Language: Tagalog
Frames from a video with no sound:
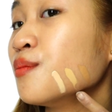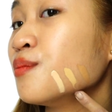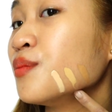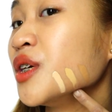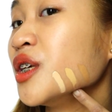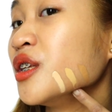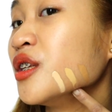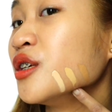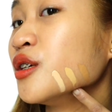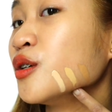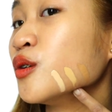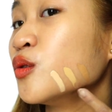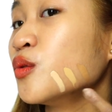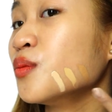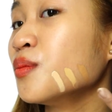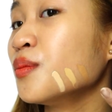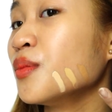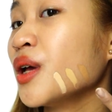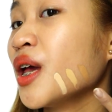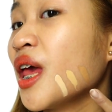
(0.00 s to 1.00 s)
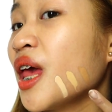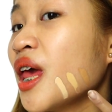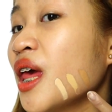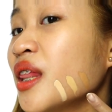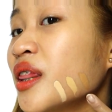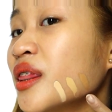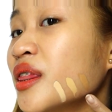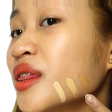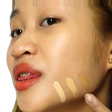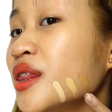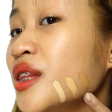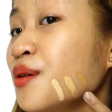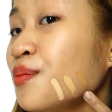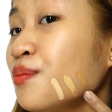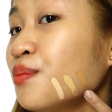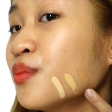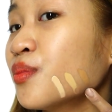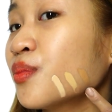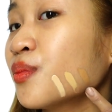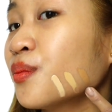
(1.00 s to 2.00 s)
medium, and
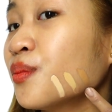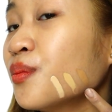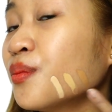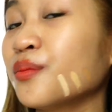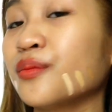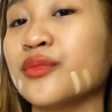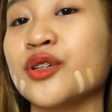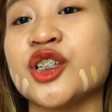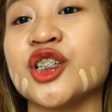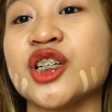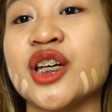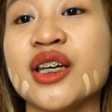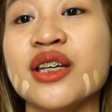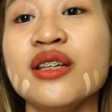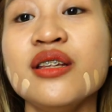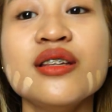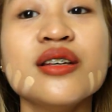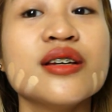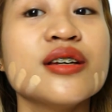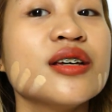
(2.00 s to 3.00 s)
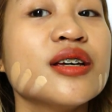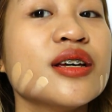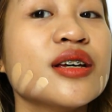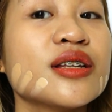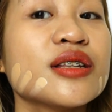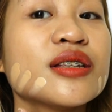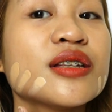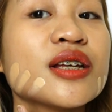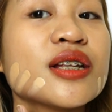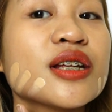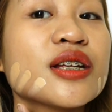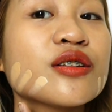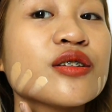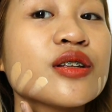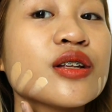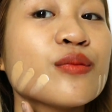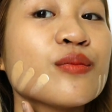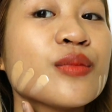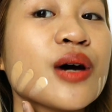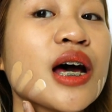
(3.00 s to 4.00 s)
deep shade. Then,
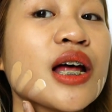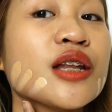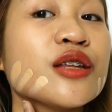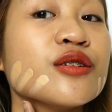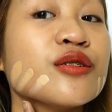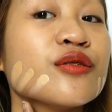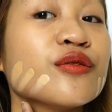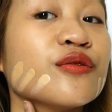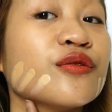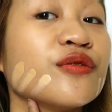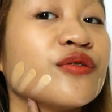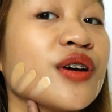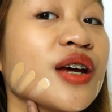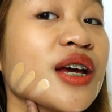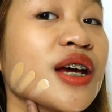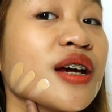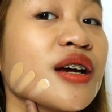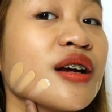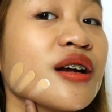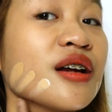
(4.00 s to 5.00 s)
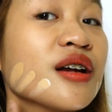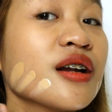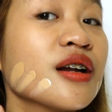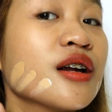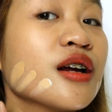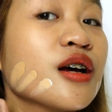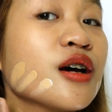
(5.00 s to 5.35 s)
ito naman yung fair,